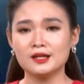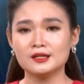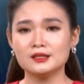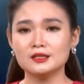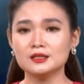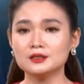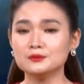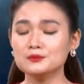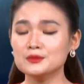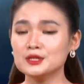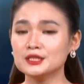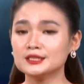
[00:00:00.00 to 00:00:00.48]

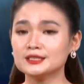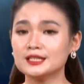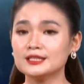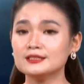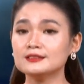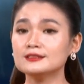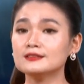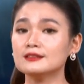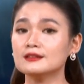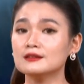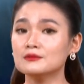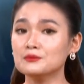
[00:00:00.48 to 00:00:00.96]
Lượng mưa
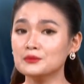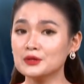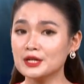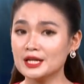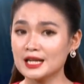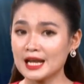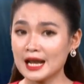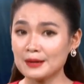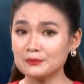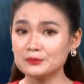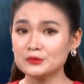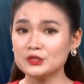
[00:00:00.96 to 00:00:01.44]
tính từ mười
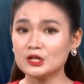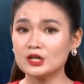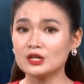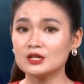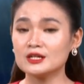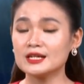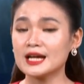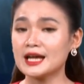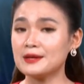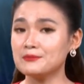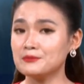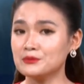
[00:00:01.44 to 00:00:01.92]
lăm giờ
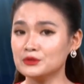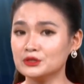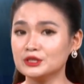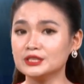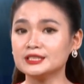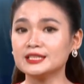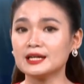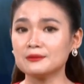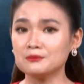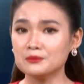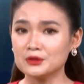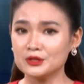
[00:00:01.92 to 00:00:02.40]
ngày
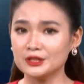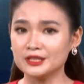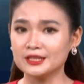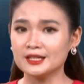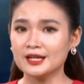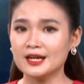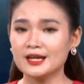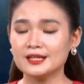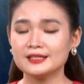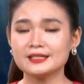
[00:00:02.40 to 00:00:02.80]
mười tháng mười